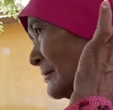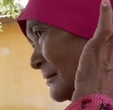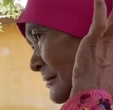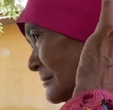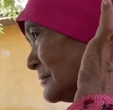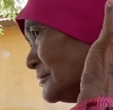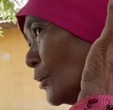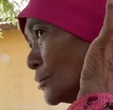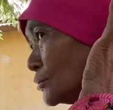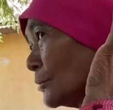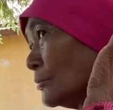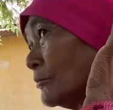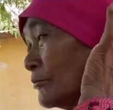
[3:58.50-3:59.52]
à, lo
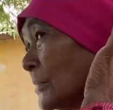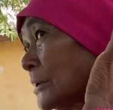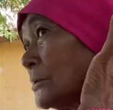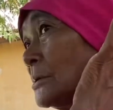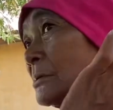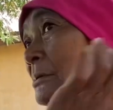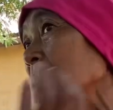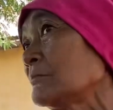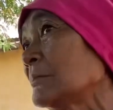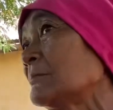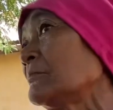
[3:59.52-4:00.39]
cho mấy đứa ừ,